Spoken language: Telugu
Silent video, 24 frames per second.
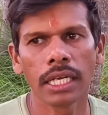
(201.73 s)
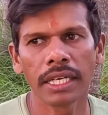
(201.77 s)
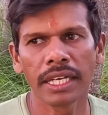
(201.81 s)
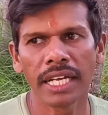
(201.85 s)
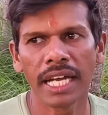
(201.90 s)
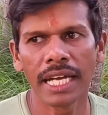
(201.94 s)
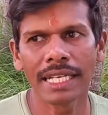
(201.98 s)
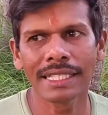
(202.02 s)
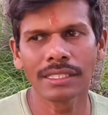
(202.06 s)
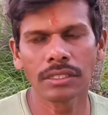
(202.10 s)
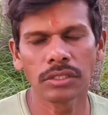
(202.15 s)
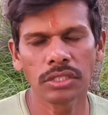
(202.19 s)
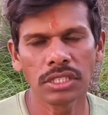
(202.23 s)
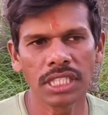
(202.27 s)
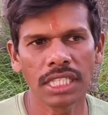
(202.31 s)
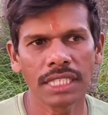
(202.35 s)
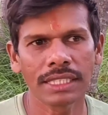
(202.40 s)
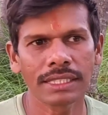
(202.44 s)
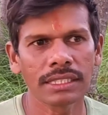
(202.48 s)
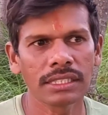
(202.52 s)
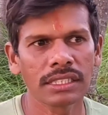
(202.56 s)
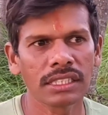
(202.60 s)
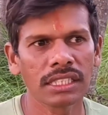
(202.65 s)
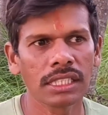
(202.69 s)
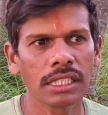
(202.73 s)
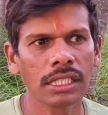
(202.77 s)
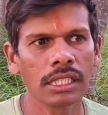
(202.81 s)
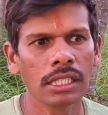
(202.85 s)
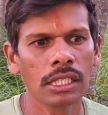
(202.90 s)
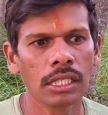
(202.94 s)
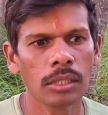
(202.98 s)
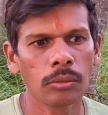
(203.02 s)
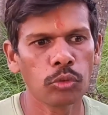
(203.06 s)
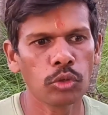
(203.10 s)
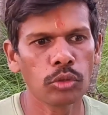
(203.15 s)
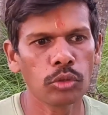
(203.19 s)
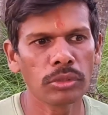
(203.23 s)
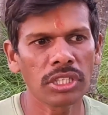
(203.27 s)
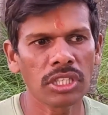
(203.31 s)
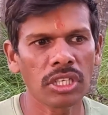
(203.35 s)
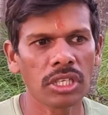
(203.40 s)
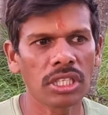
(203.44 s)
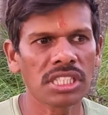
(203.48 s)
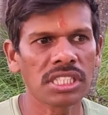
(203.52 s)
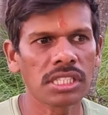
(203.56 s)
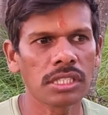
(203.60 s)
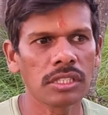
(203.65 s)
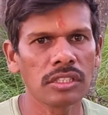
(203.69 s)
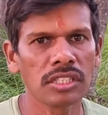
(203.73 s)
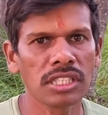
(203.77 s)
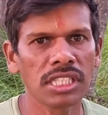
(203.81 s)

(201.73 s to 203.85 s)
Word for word: నాశనం చేస్తుంది భూమిని కలుషితం